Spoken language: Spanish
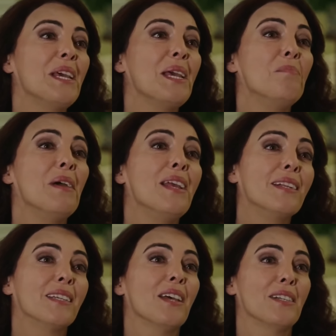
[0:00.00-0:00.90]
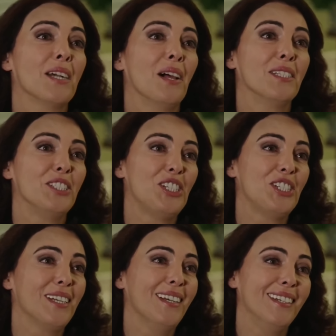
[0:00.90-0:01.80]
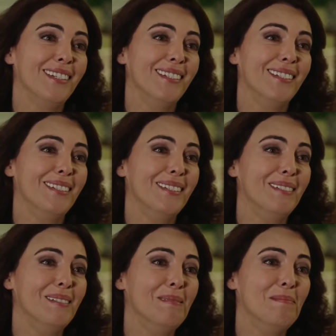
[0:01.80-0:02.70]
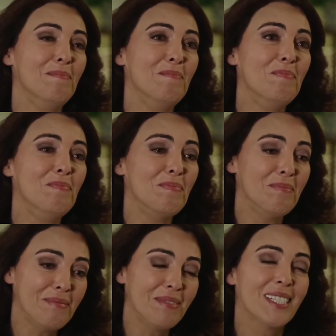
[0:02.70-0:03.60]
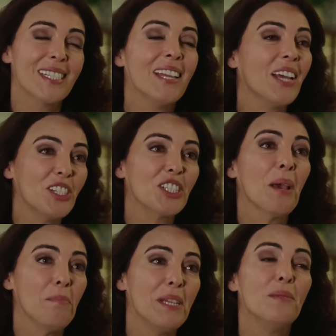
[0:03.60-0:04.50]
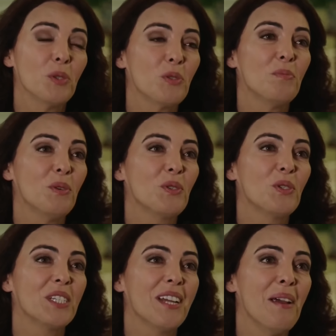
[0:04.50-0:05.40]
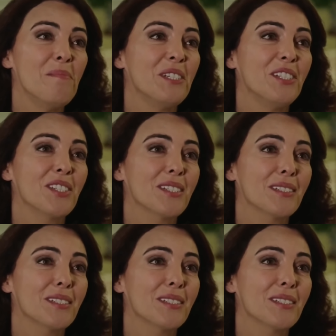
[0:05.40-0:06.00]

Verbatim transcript: a marcar la diferencia en la vida de las personas a las que trata. Su corazón generoso y su compasión la